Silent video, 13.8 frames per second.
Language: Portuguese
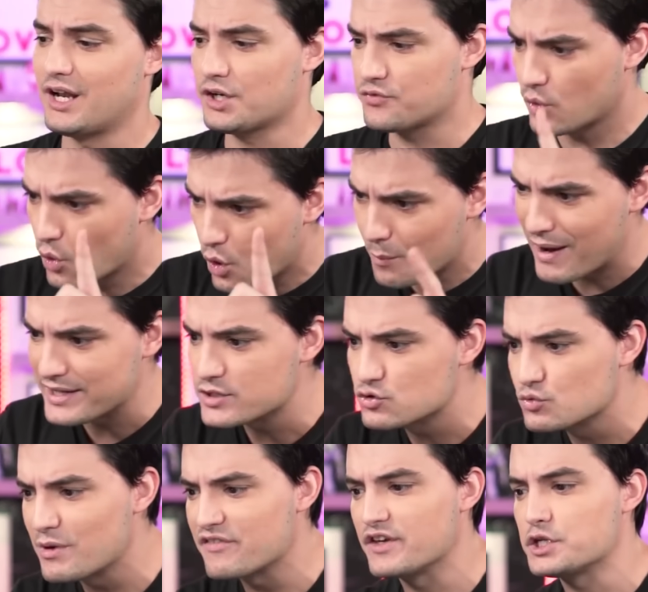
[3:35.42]
E elas foram roubadas
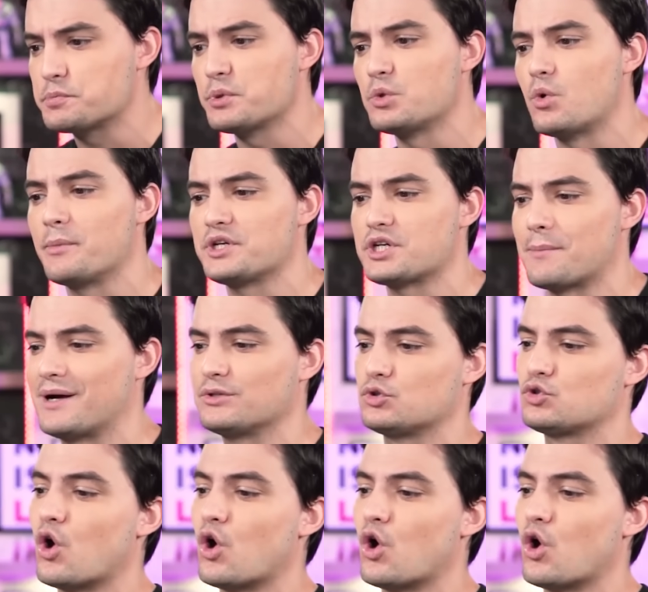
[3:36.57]
uma vez por um homem chamado